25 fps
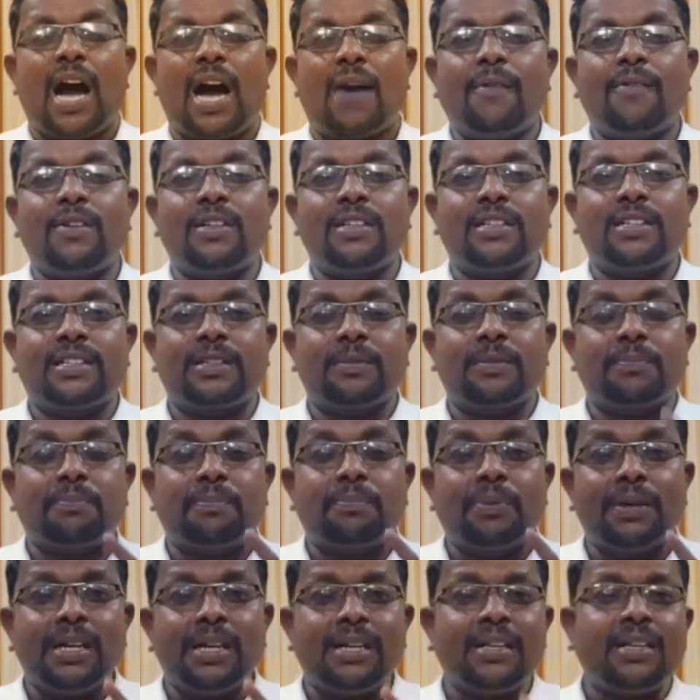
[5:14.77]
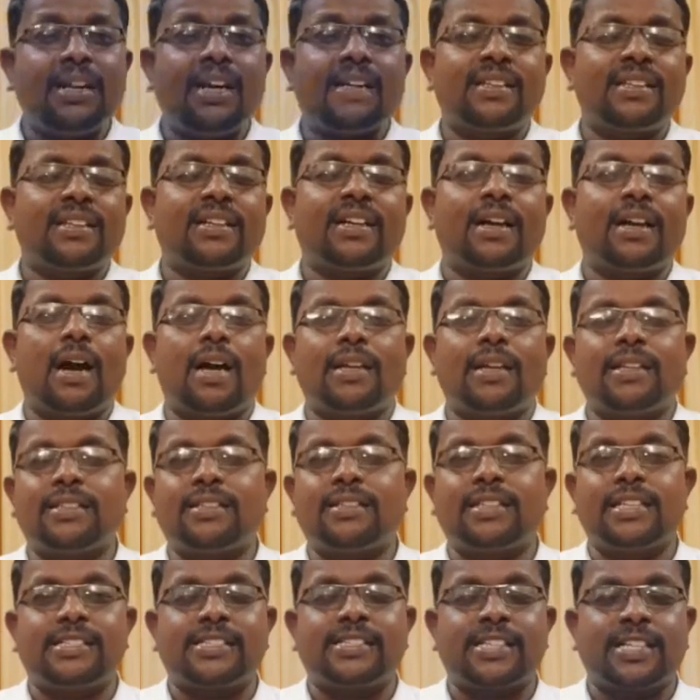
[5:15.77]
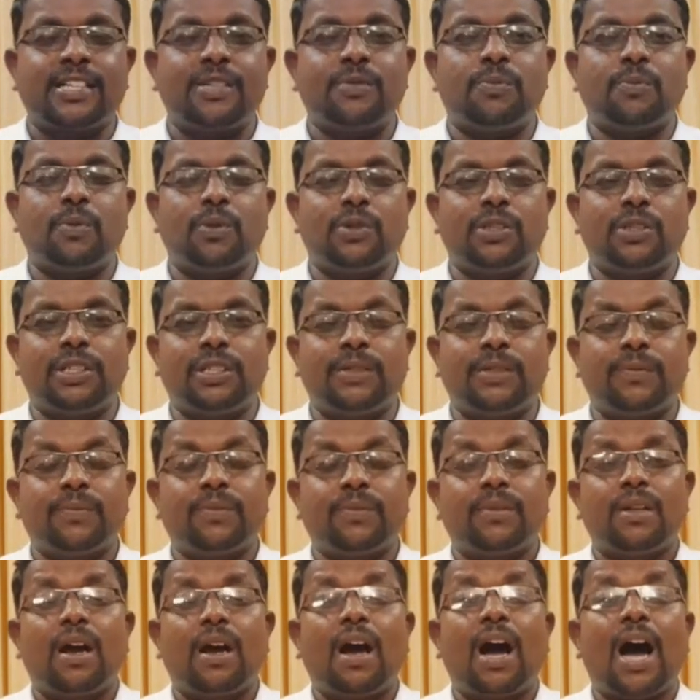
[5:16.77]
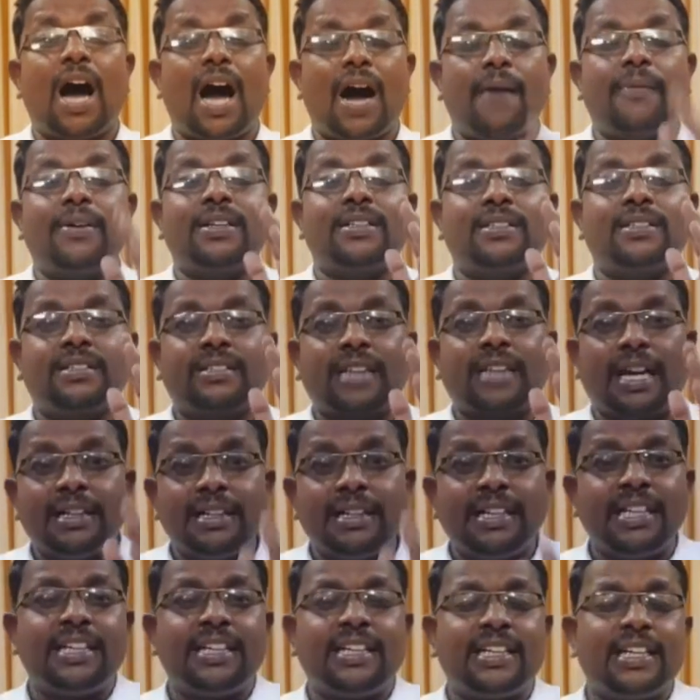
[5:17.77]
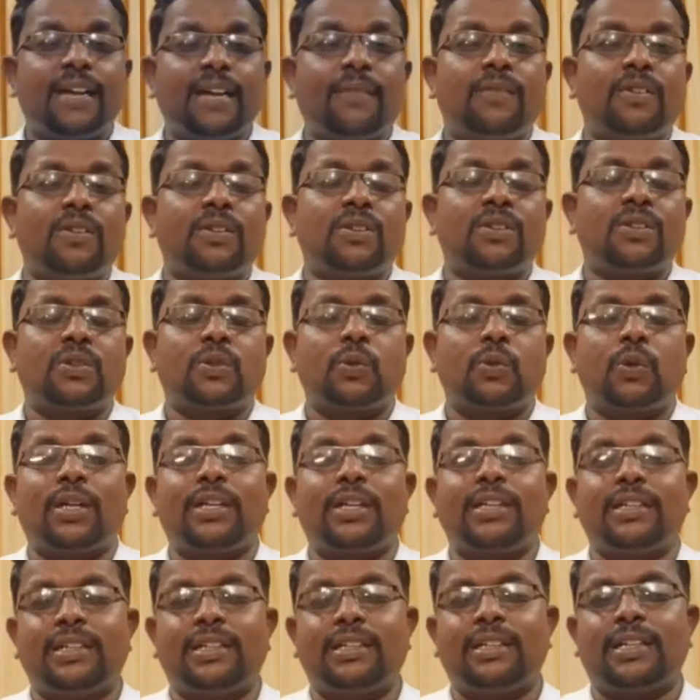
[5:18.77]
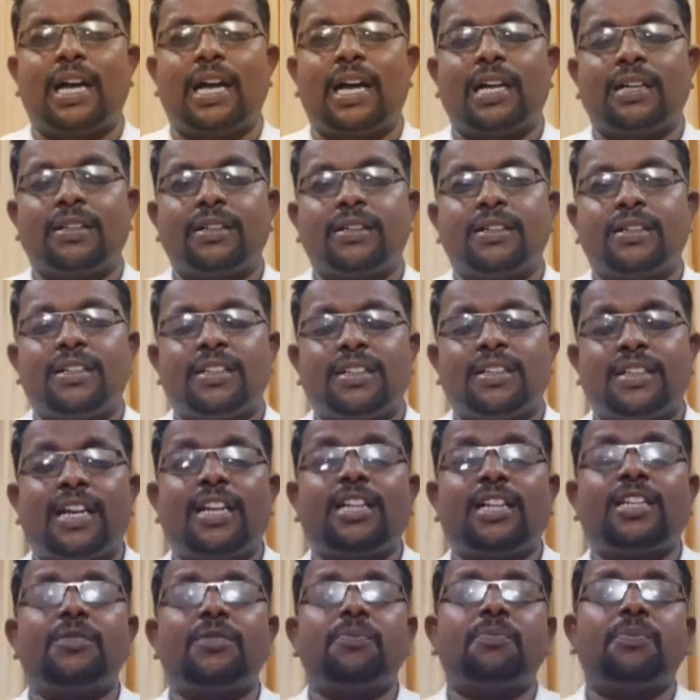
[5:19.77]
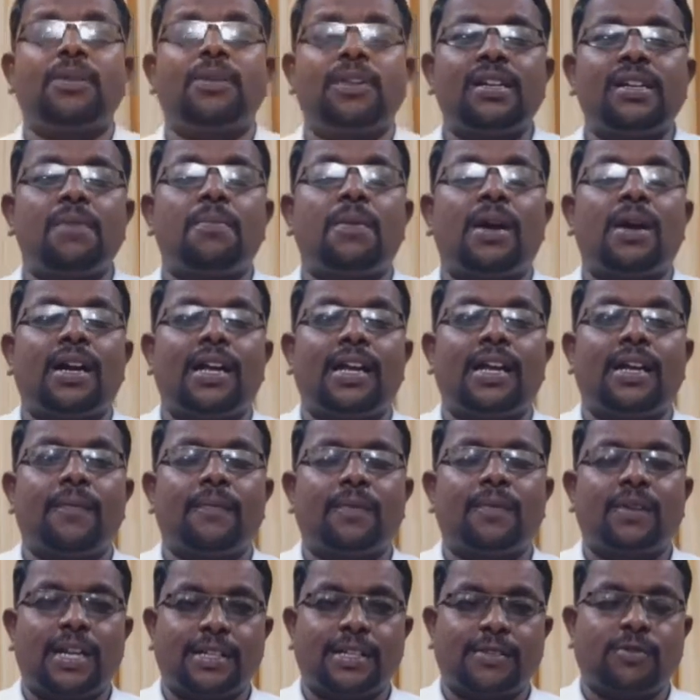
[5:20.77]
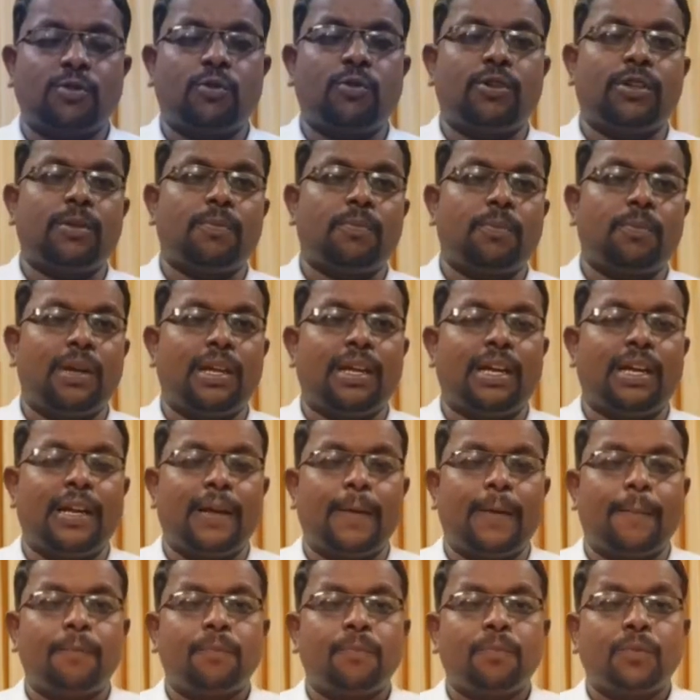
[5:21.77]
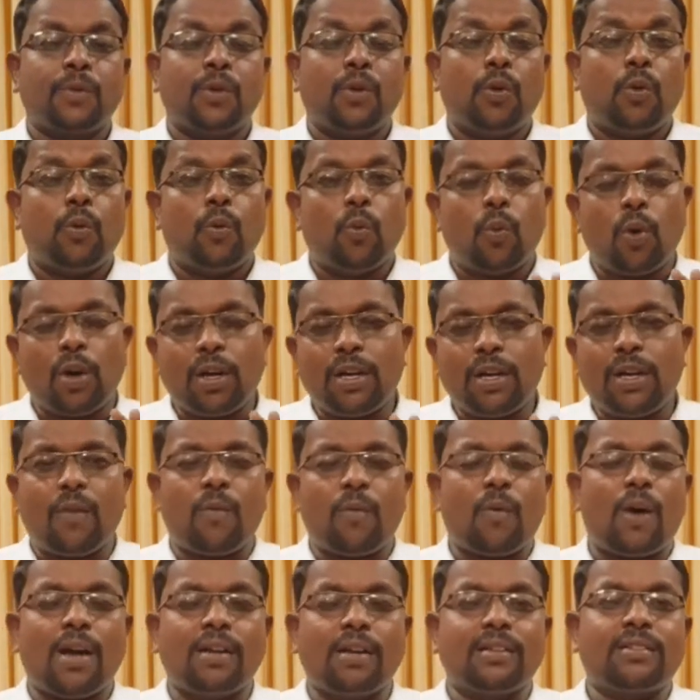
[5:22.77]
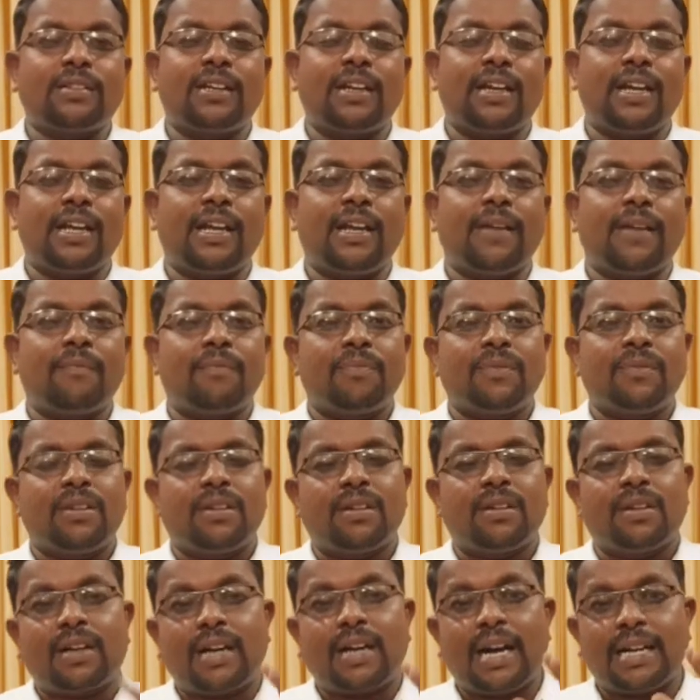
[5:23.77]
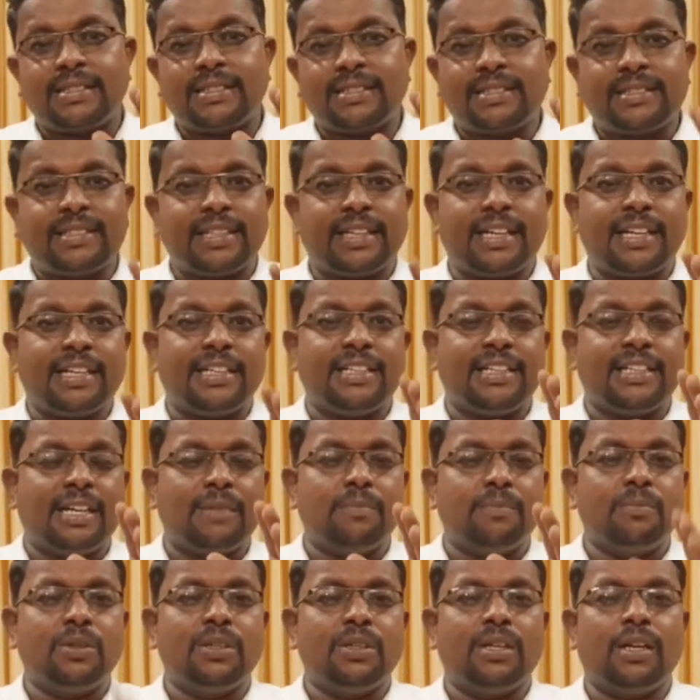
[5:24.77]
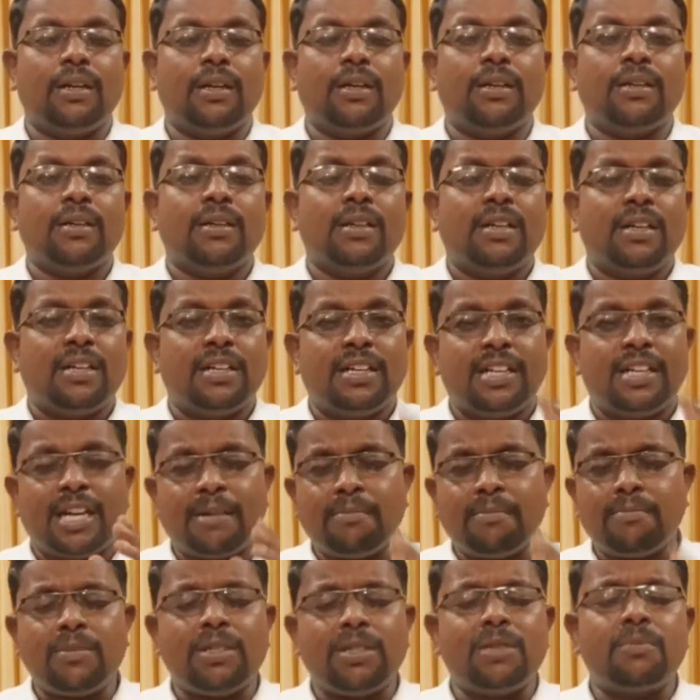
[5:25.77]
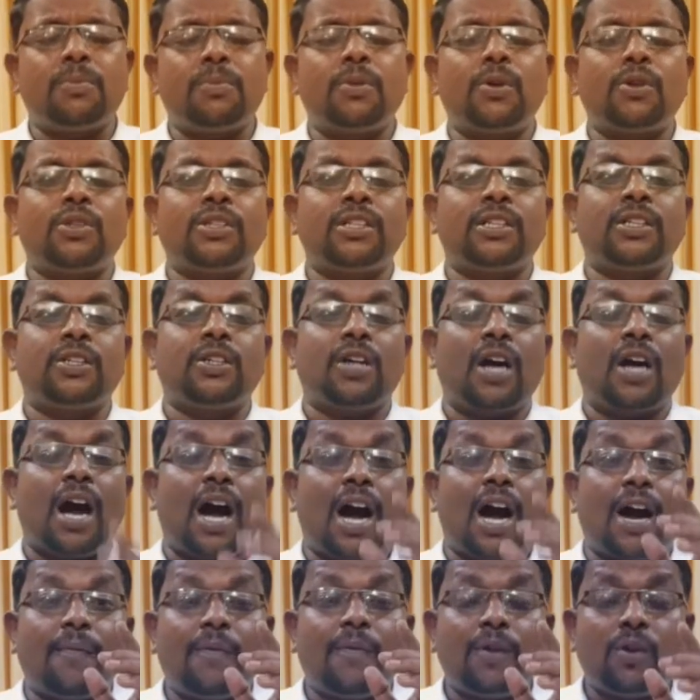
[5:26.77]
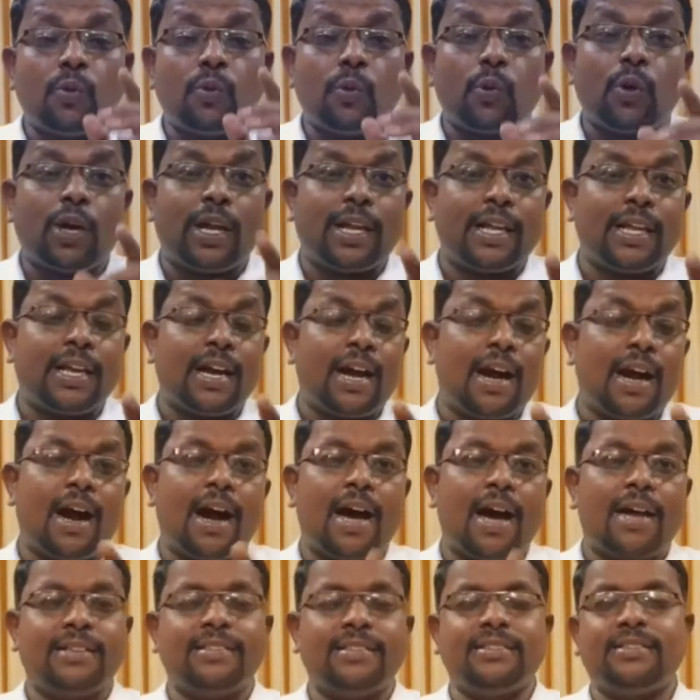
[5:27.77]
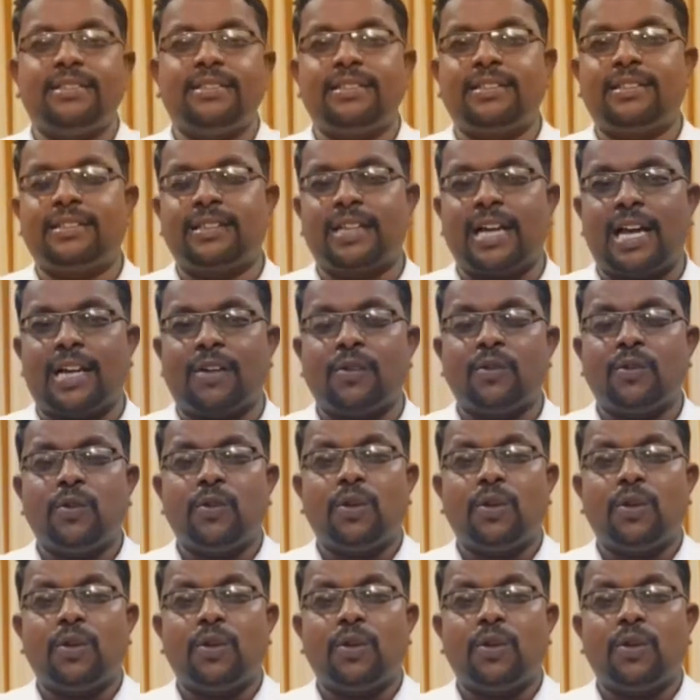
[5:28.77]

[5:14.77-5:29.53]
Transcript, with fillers: அவருக்கு பிடிக்காத காரியத்தை செய்யும்போது அவர் தண்டிக்கிறவர் கூட இருக்கிறார் எனக்கு பிரியமான கர்த்தருடைய பிள்ளைகளே உங்கள் வாழ்க்கையில் கர்த்தரை நம்புங்கள் நம்பும்போது அவர் உங்களை அறிந்திருக்கிறார்